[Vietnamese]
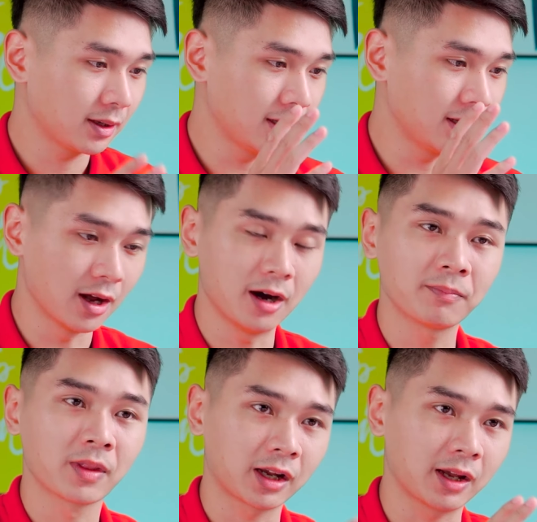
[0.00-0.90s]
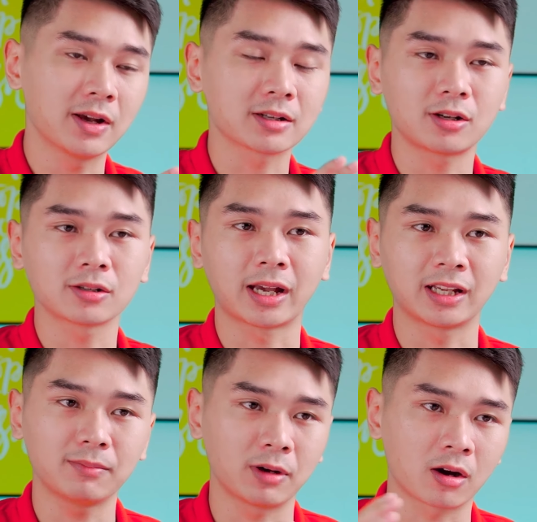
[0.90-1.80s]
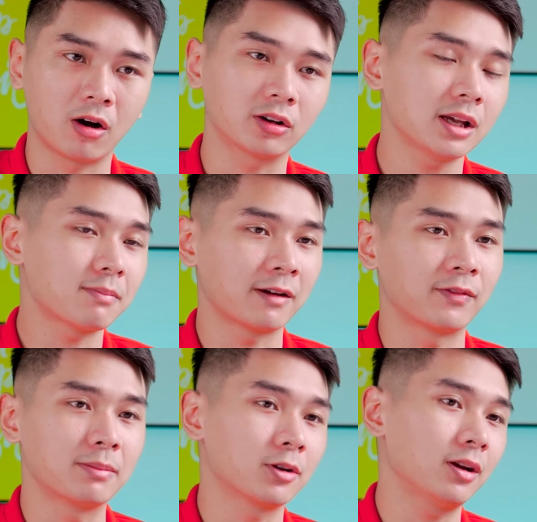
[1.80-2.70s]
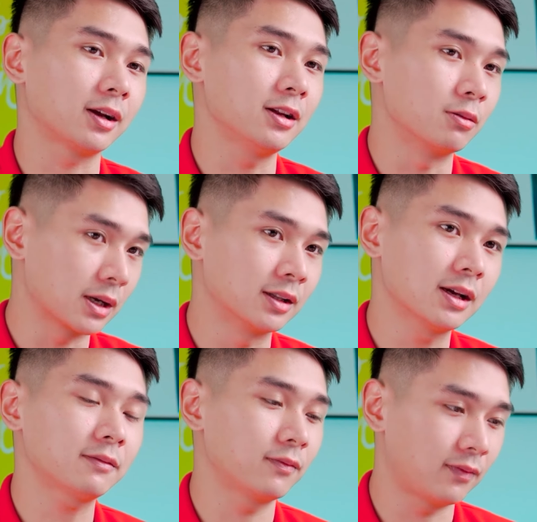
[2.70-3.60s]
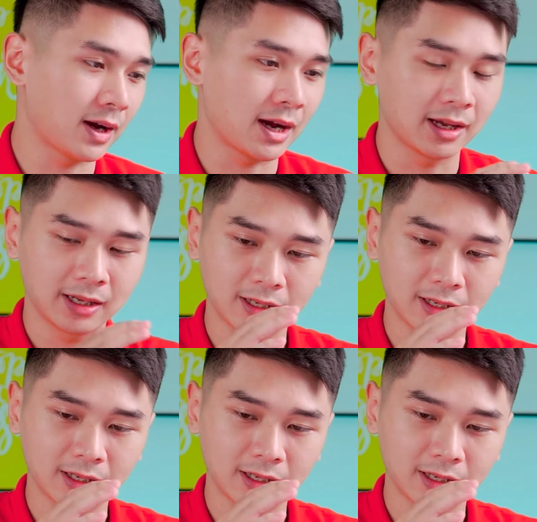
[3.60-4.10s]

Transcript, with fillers: Thì đó, cái việc so sánh khi mà có thêm bàn phím nó là cái điều cần thiết và